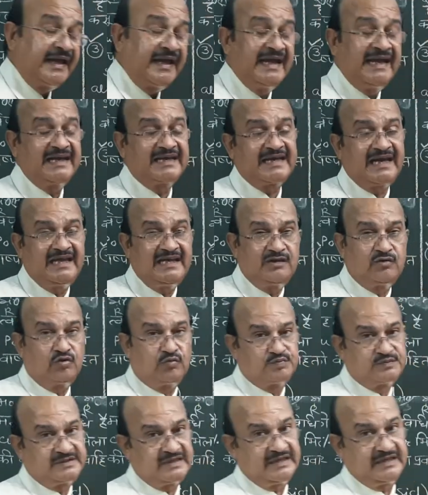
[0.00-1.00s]
एल्काइल
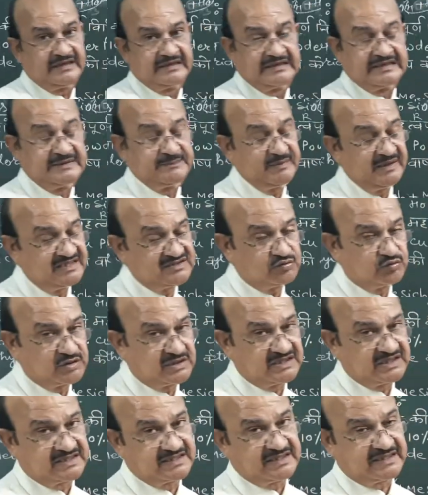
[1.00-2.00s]
ग्रुप से रिप्लेस होता
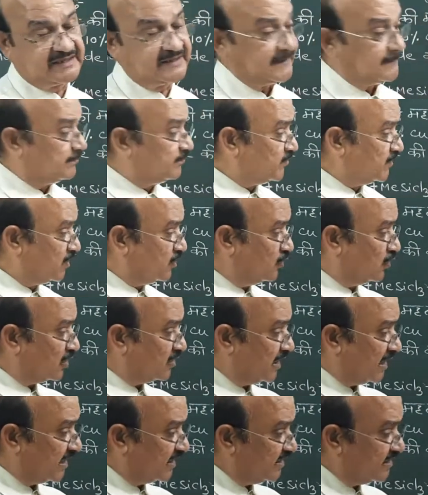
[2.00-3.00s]
जाता है
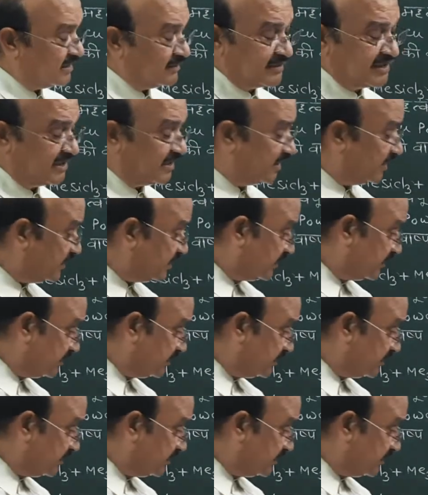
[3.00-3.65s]
और आगे क्या बनेगा